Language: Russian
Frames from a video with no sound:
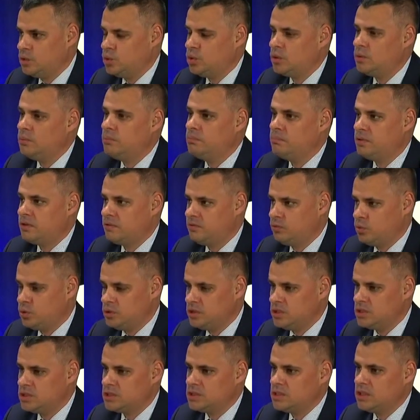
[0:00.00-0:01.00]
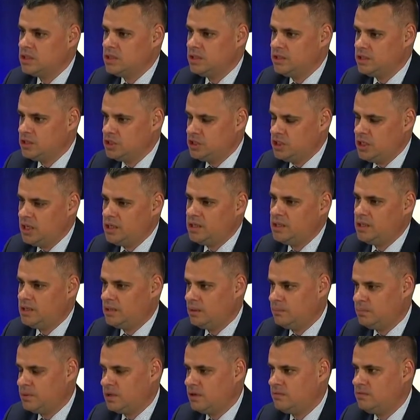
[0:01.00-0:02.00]
которым проводится лечение,
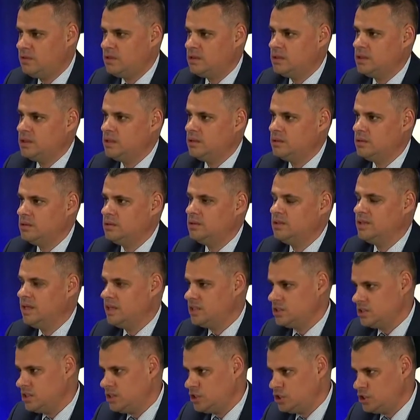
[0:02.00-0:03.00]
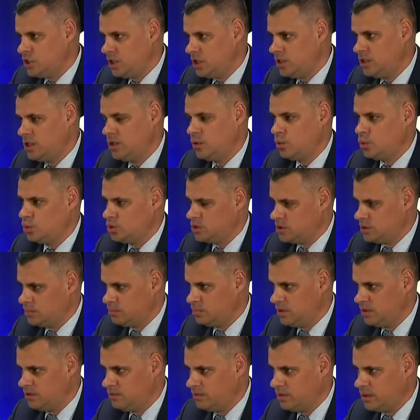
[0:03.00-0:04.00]
направленное на излечение от
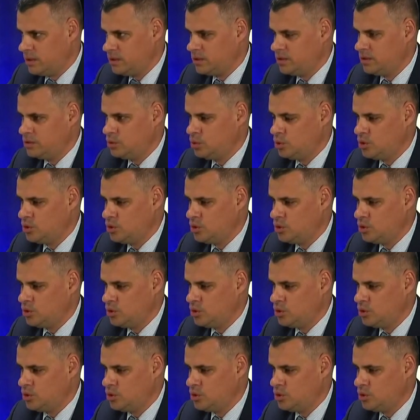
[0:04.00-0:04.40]
заболевания.